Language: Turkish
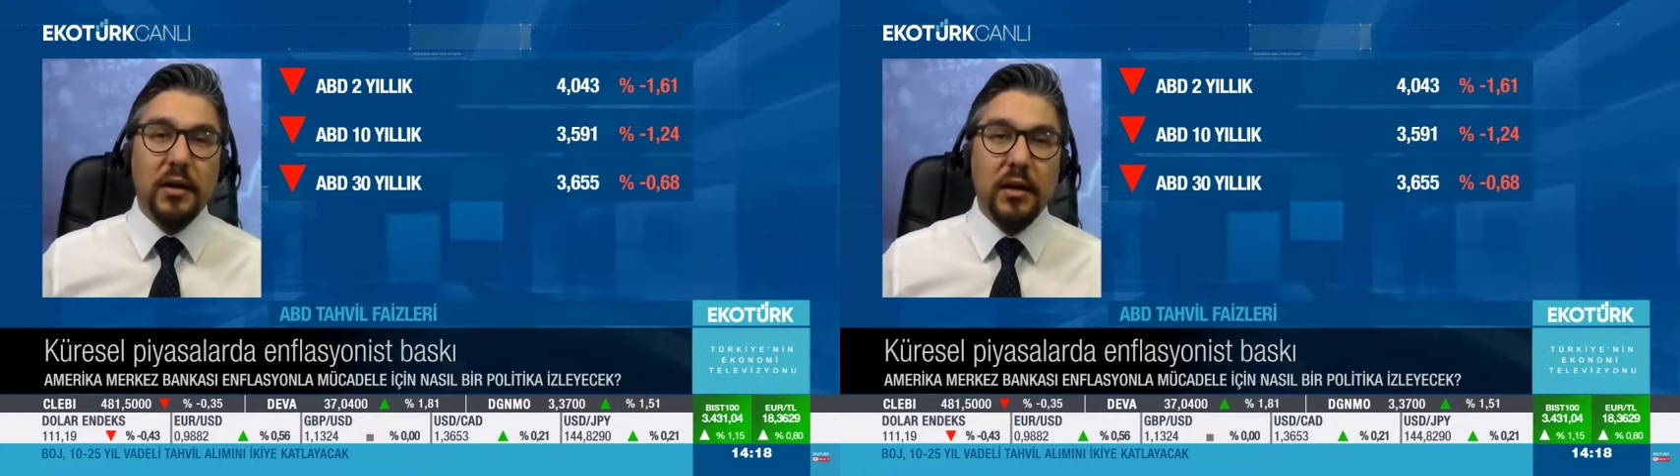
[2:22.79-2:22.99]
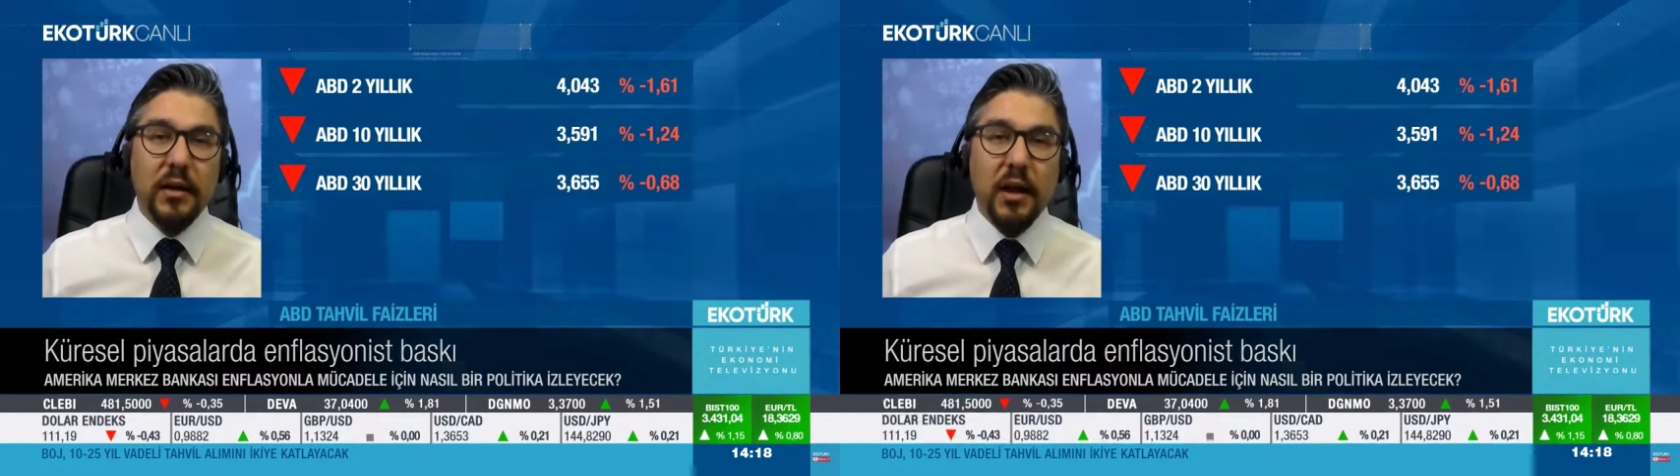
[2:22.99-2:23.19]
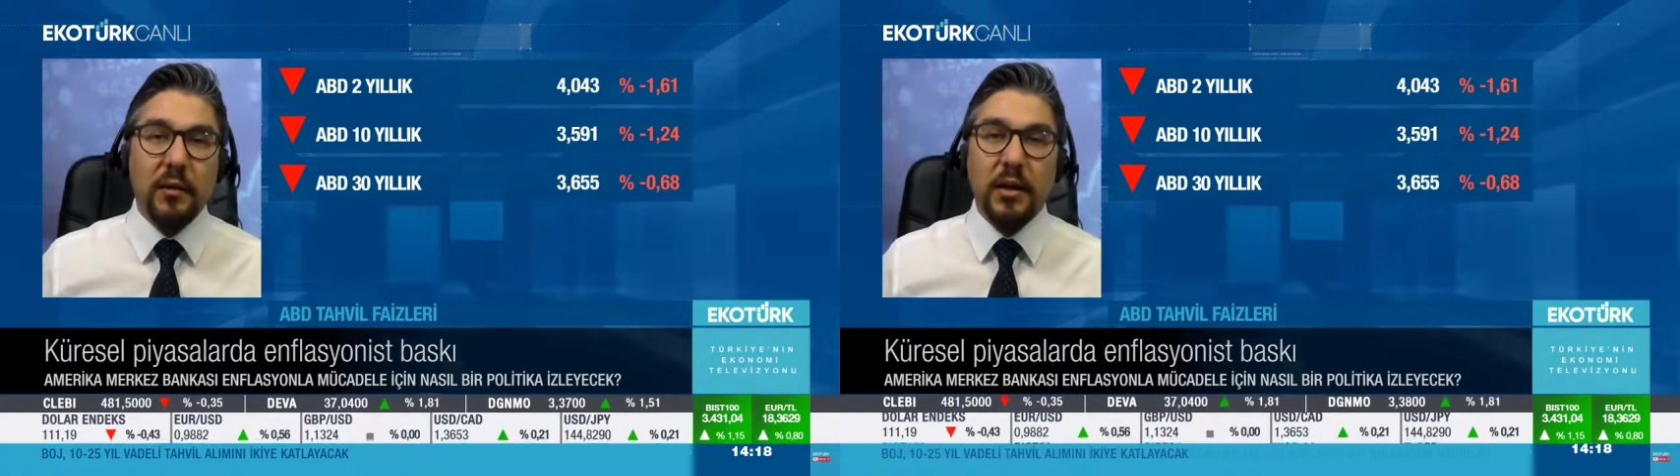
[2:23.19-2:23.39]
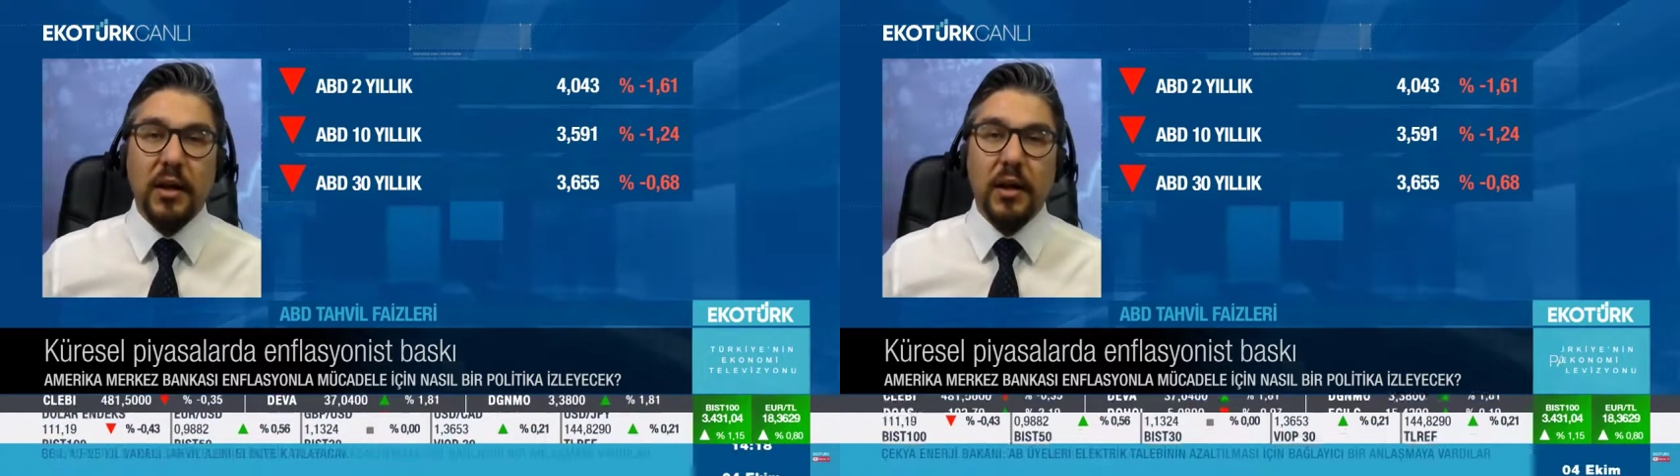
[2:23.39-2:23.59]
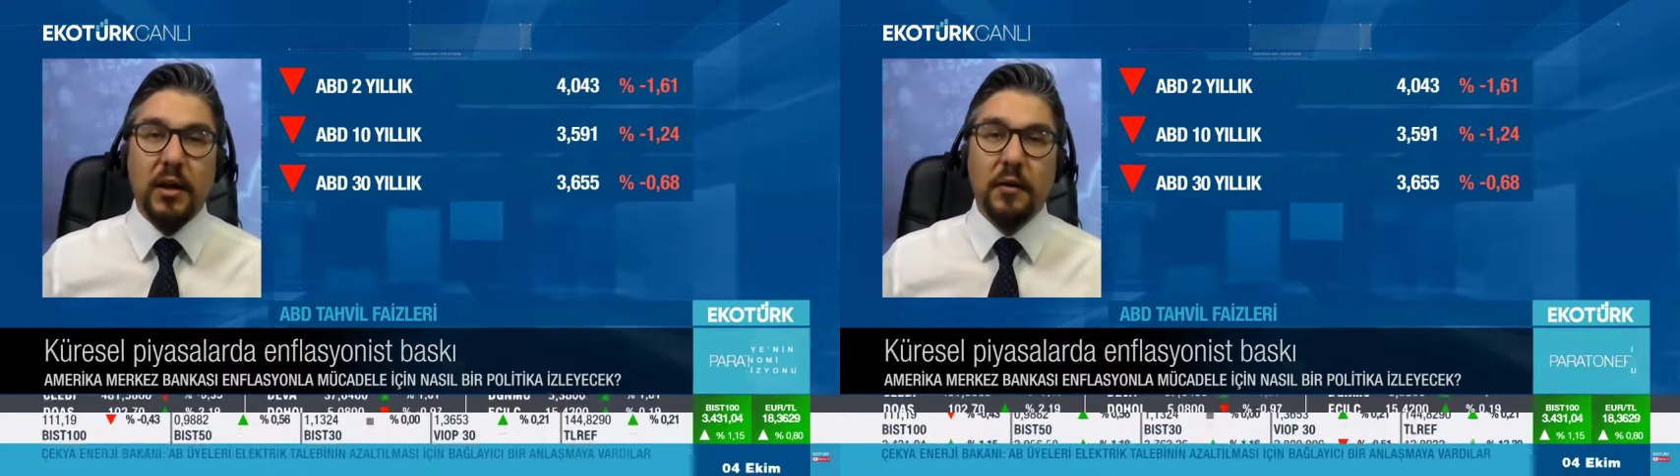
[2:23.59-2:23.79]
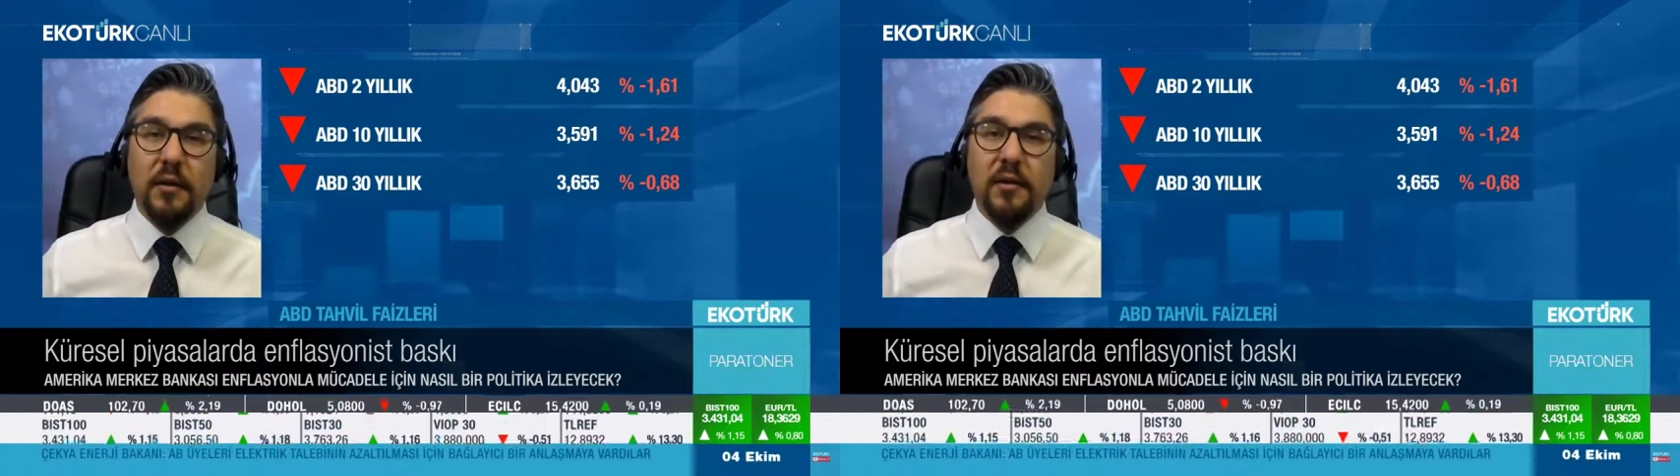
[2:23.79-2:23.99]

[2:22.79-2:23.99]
şekillenmeler de var.